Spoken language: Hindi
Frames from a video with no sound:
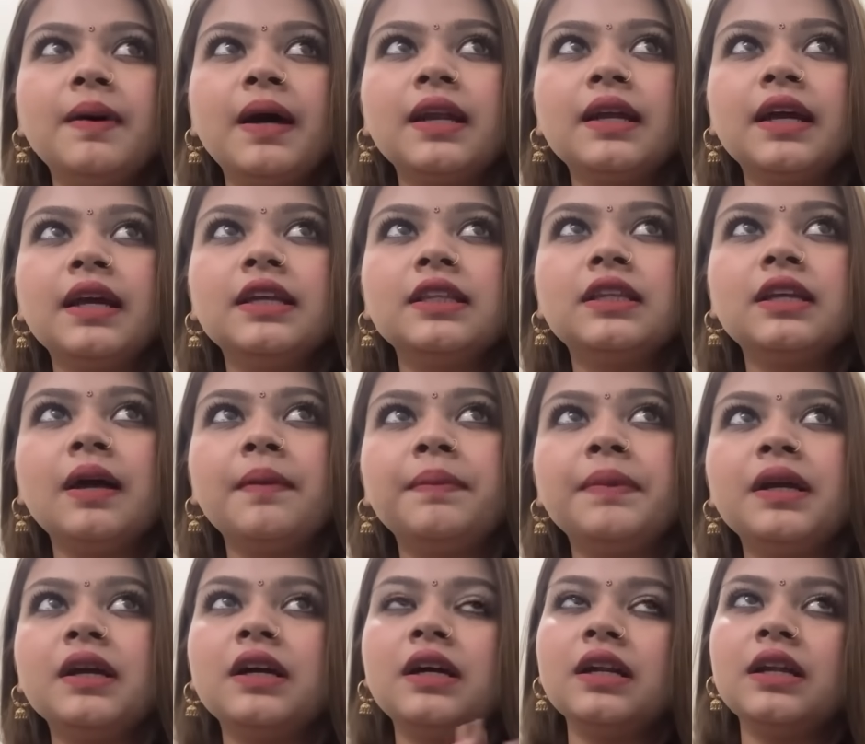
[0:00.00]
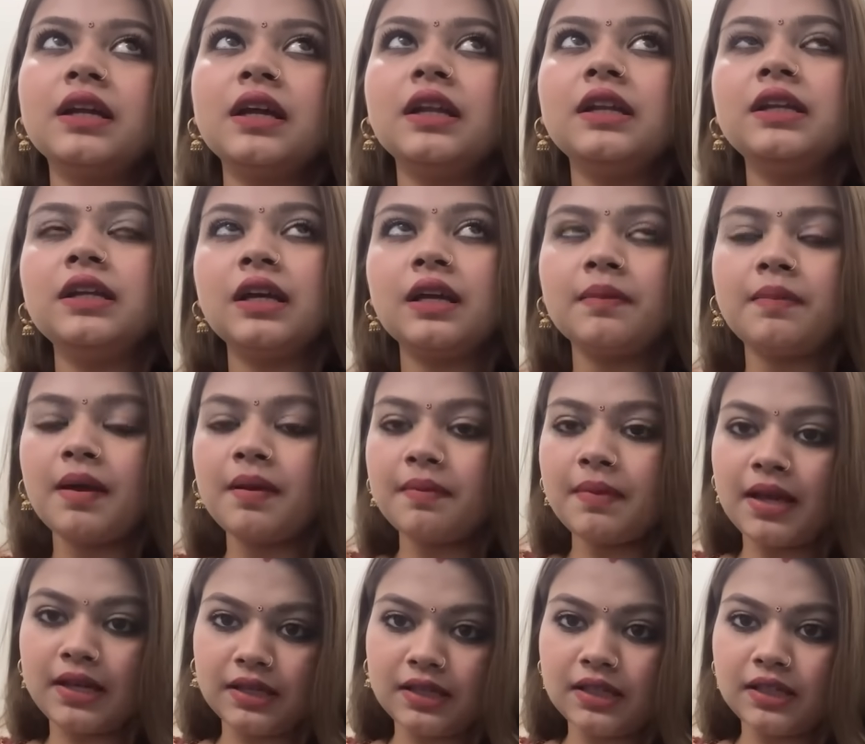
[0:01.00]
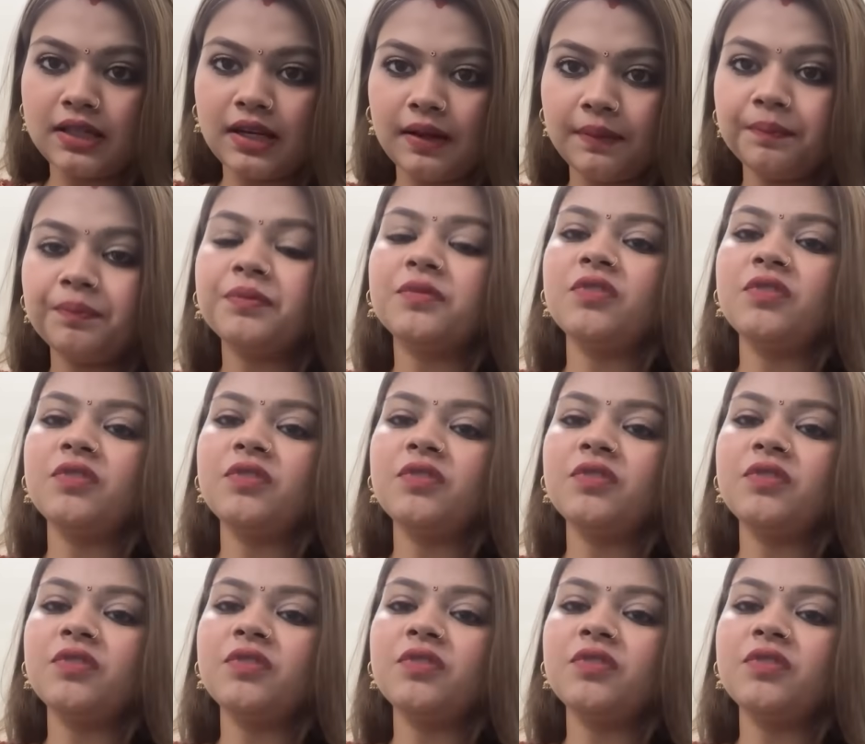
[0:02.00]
बार गई थी अपने घर के नियर बाय मार्केट है